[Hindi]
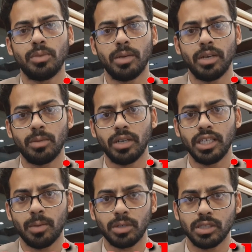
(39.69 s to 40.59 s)
बर मेहरबानी
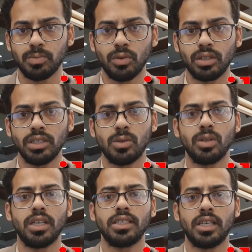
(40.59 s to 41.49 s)
आपके सपोर्ट की
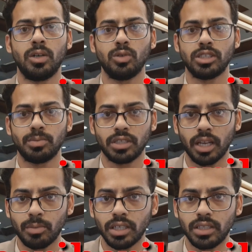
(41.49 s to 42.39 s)
ज़रूरत है चैनल को
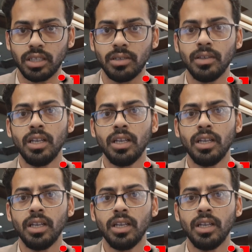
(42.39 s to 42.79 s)
सब्सक्राइब कर दें